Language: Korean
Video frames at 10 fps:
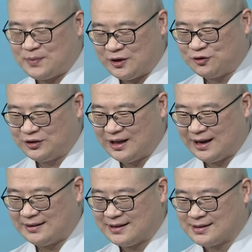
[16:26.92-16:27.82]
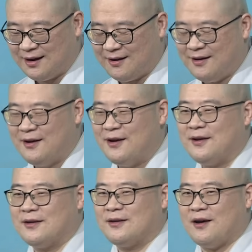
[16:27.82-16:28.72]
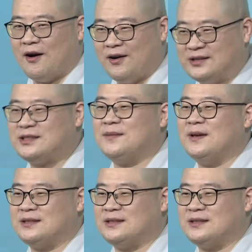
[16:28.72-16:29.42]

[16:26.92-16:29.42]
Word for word: 비구니가 돼서 열심히